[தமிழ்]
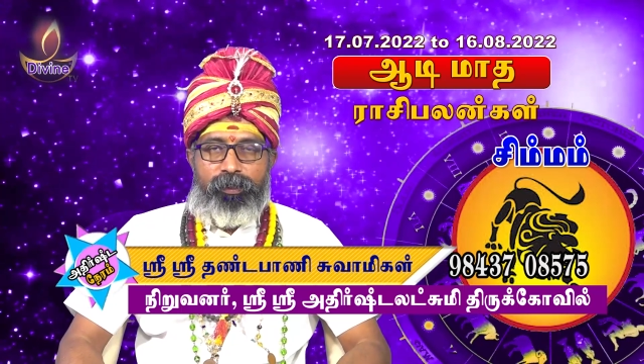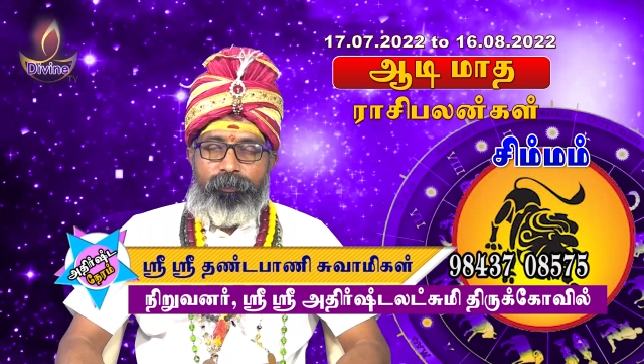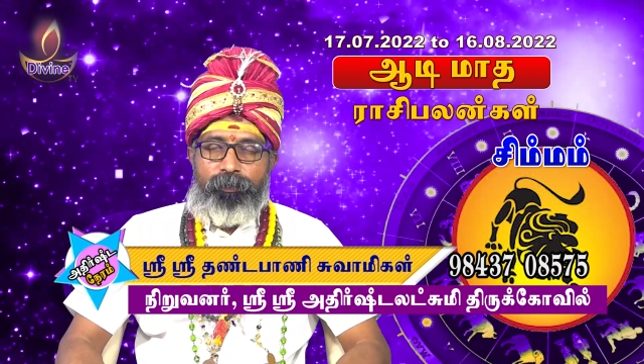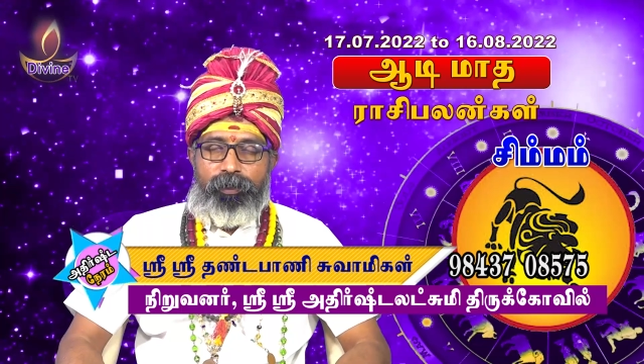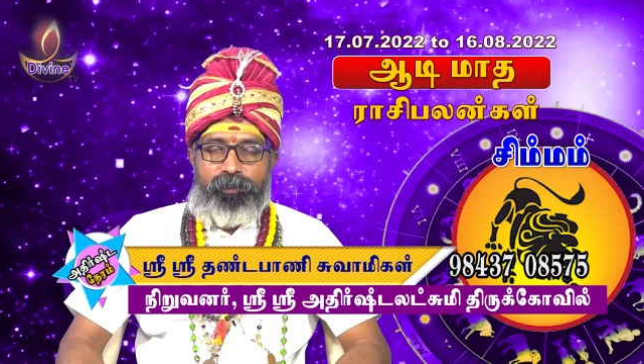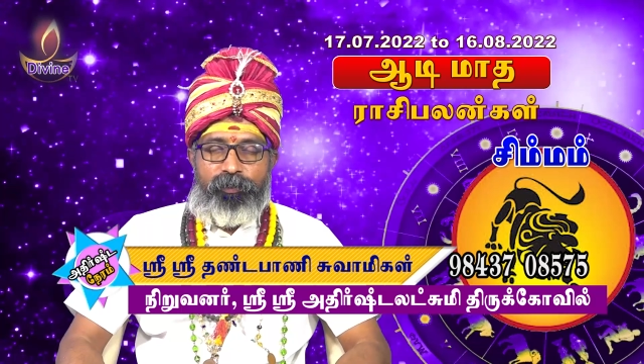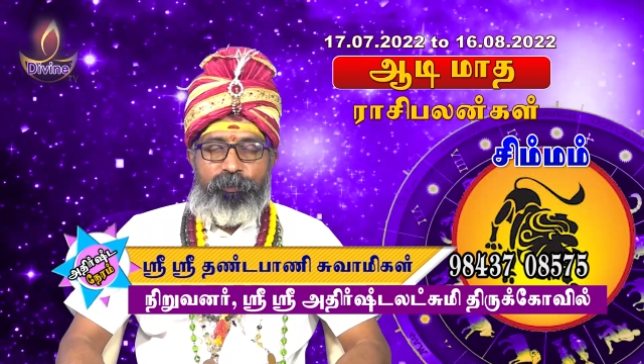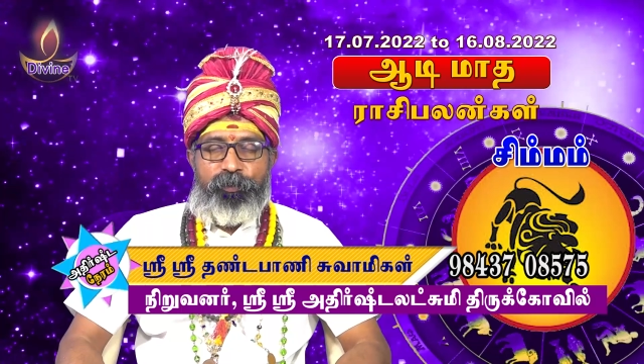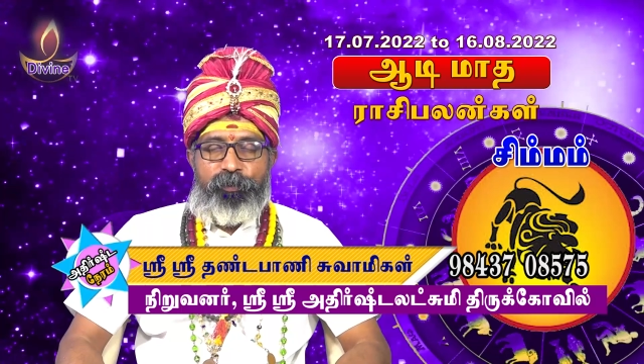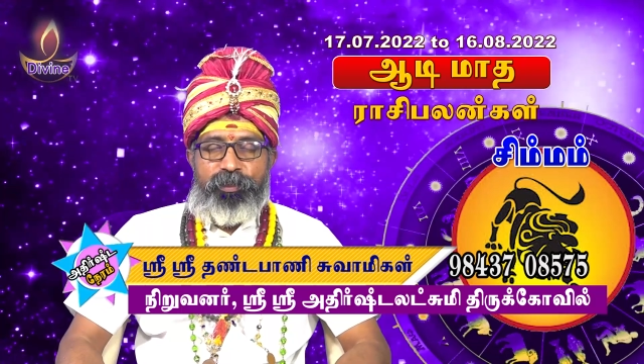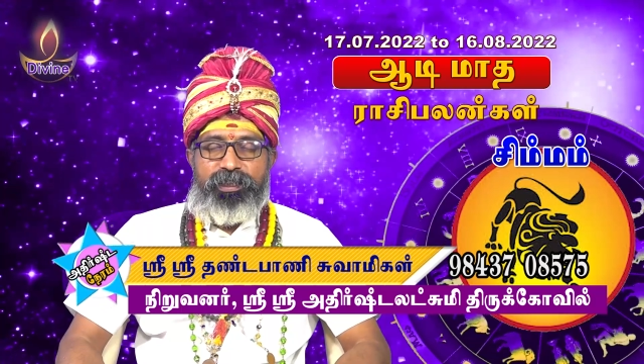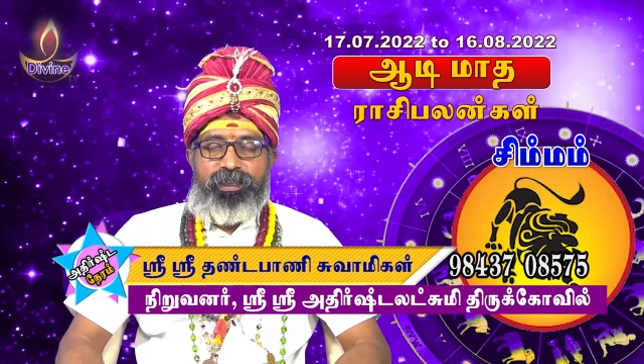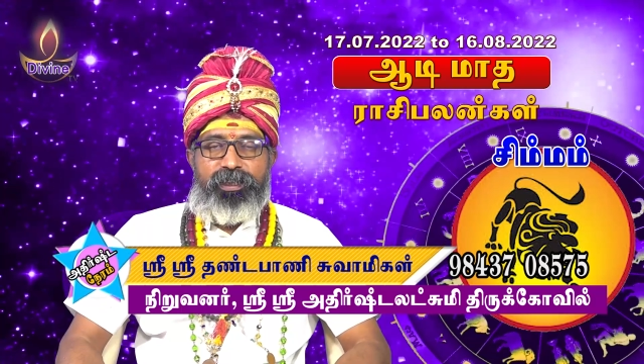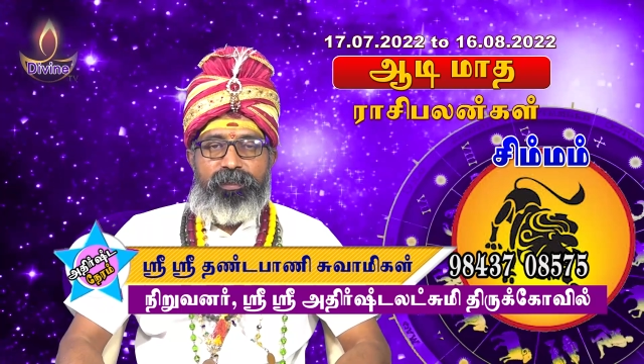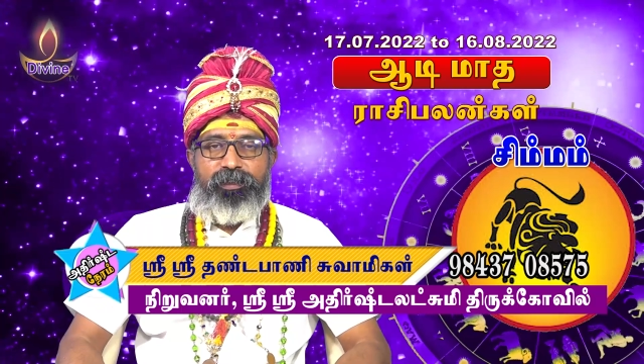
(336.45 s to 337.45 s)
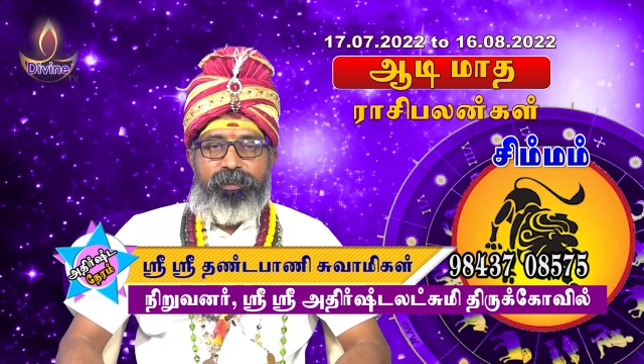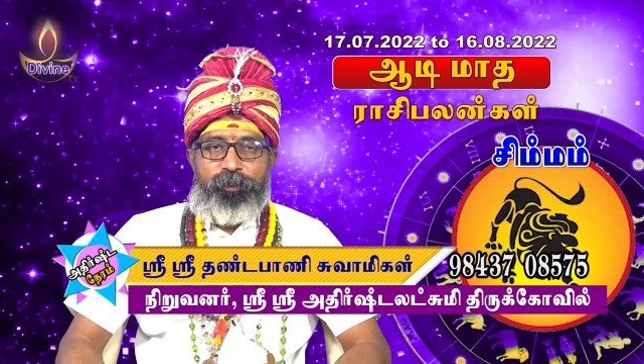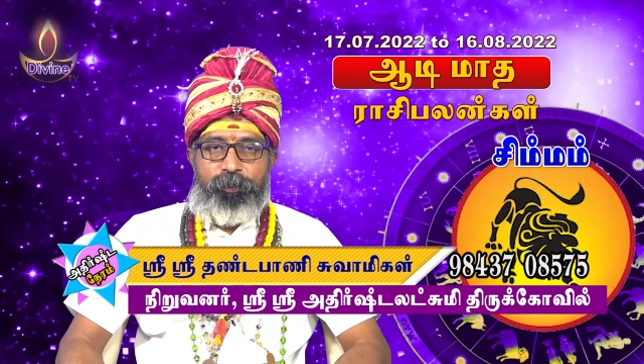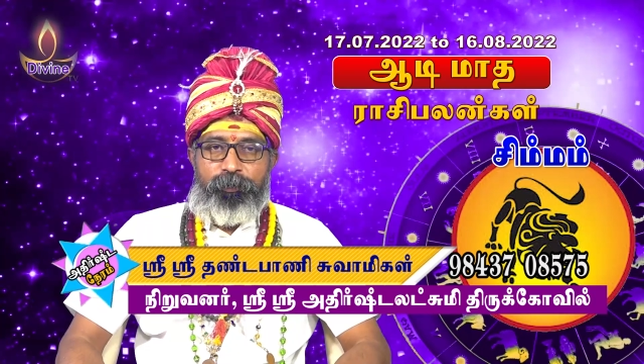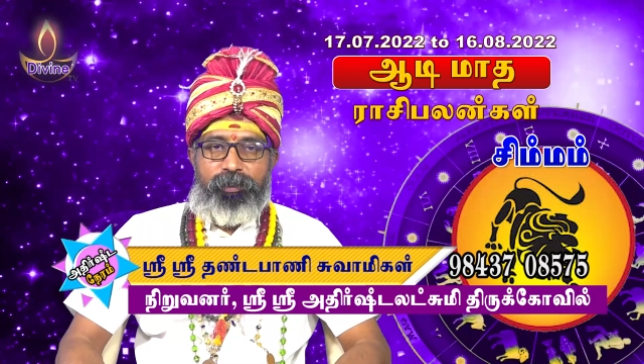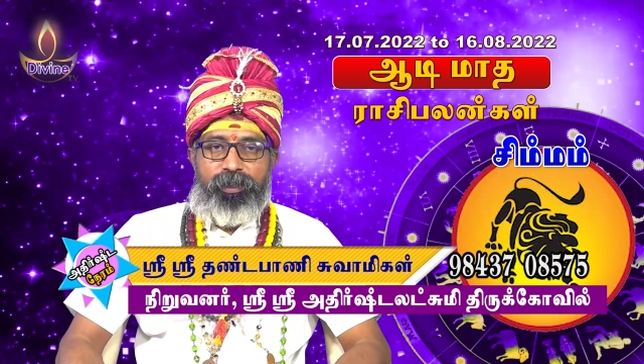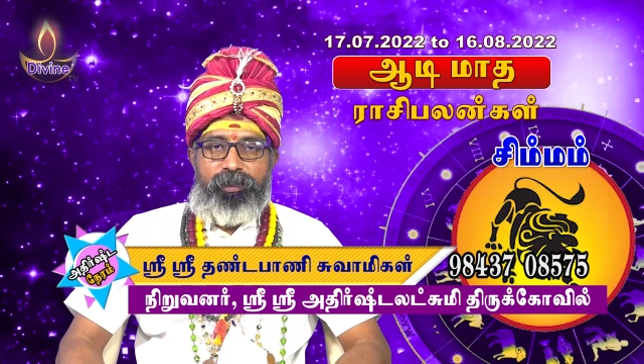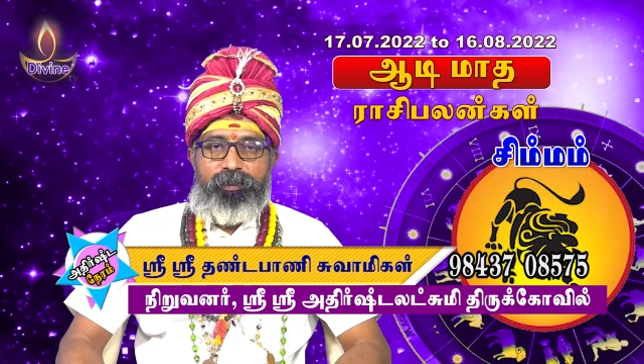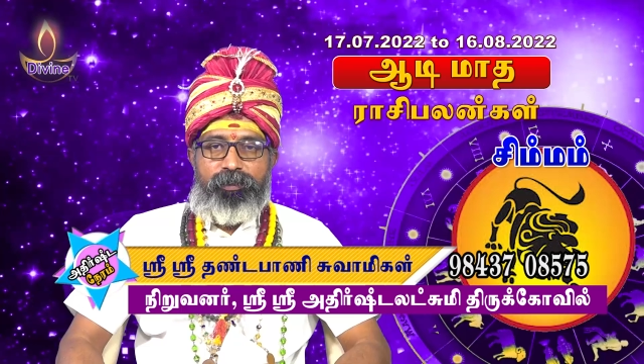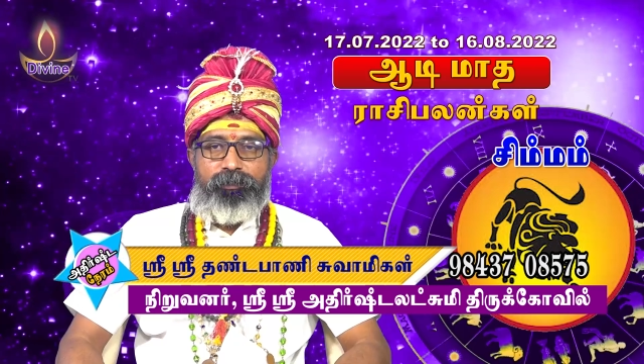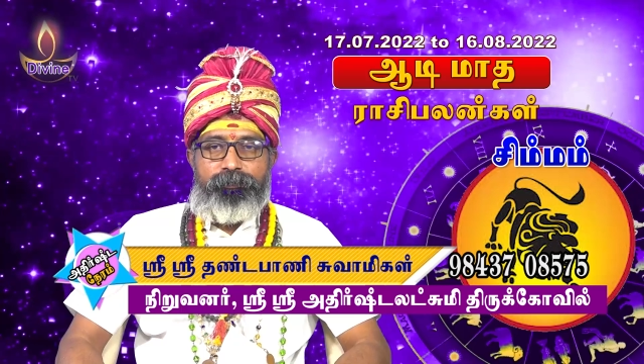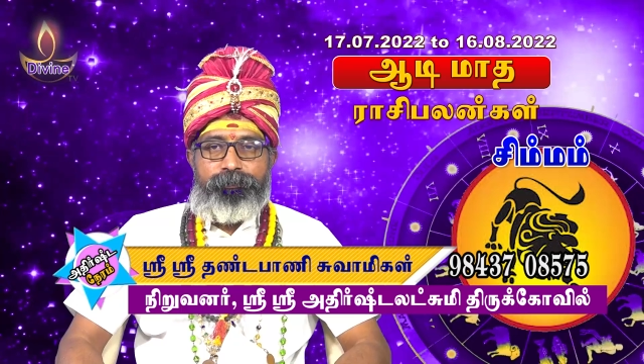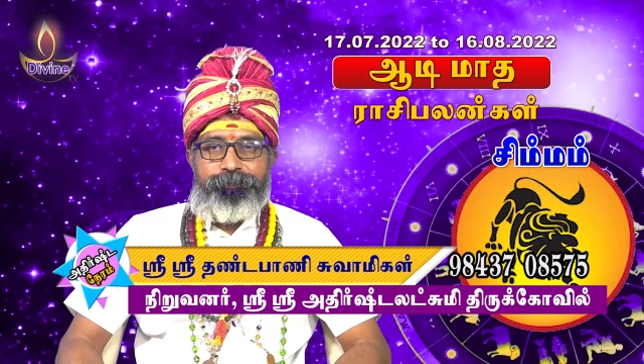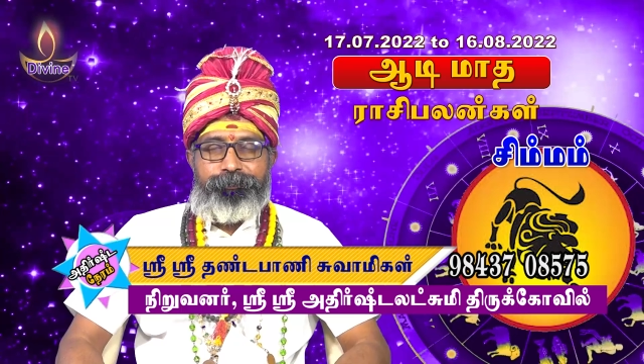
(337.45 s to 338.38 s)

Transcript: அந்த பழக்கம் கொஞ்சம் வச்சுட்டிங்கன்னா இன்னும் நல்லது